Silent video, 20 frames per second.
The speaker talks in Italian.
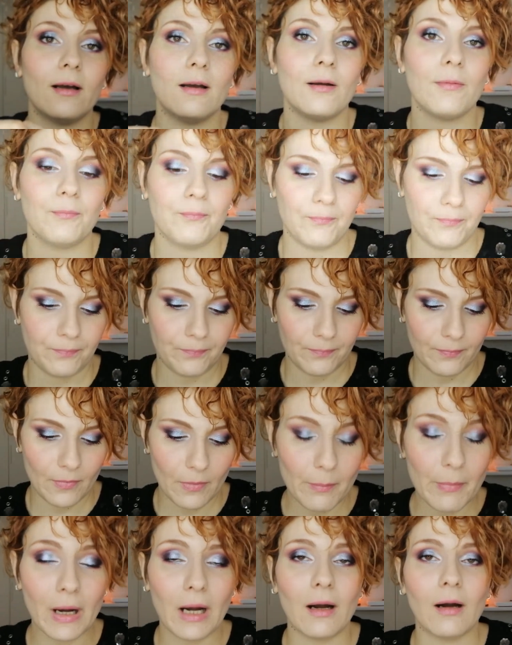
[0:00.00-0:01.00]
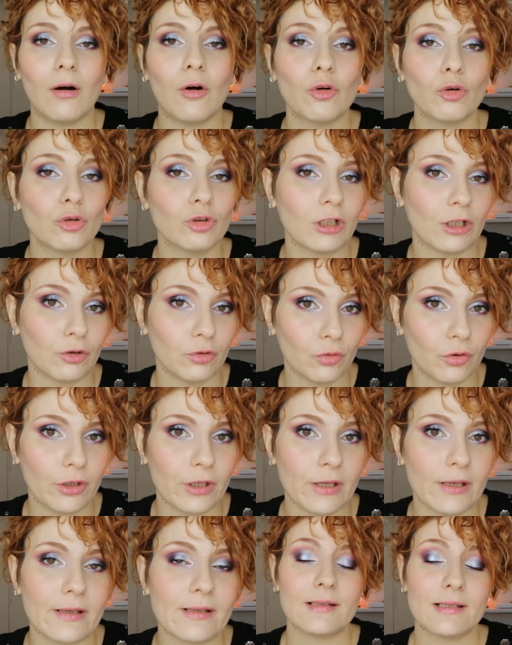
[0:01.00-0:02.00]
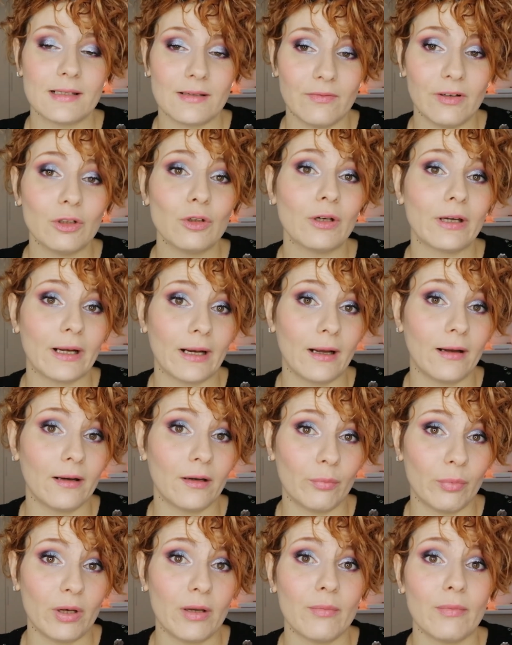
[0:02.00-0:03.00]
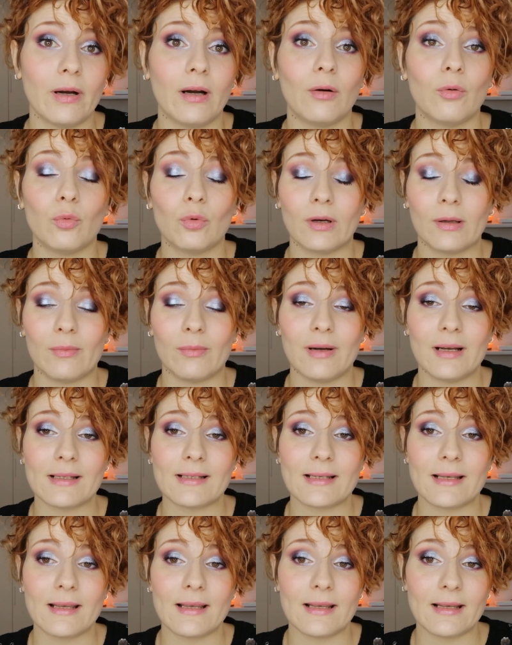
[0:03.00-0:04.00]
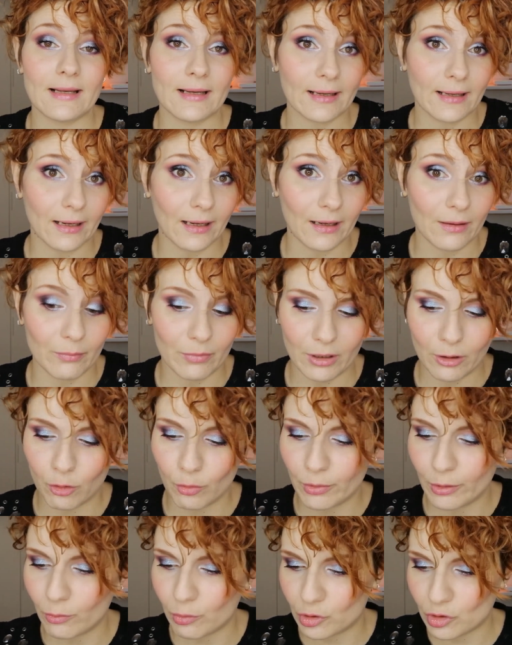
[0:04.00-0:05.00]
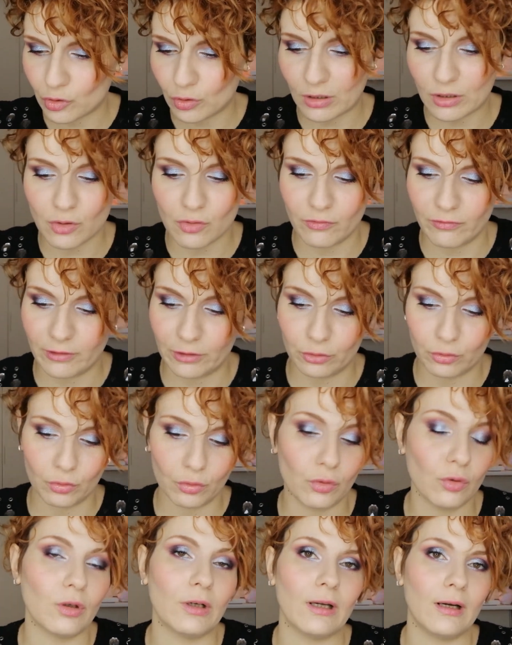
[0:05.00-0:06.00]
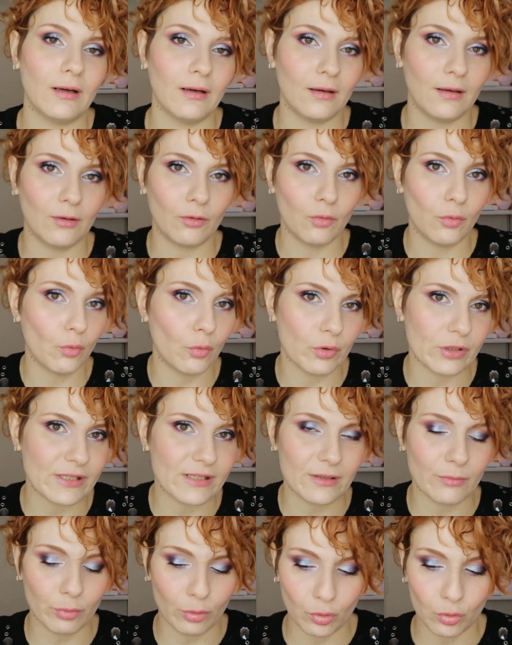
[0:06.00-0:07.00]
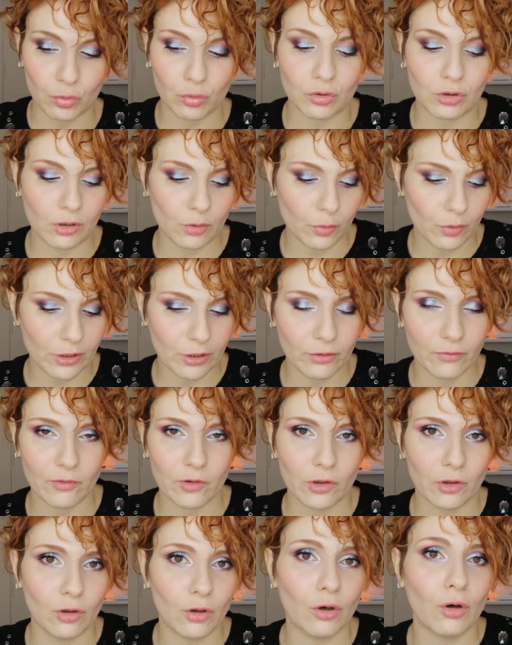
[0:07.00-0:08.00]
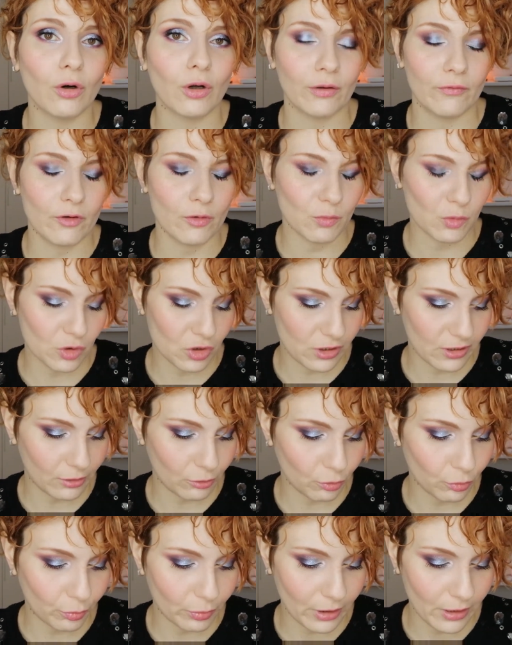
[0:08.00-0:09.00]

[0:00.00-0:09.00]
ehm, ma ho notato che se vado a creare prima una base in crema, come in questo caso ho fatto con, la, con questi prodotti qui che vi ho, che vi ho mostrato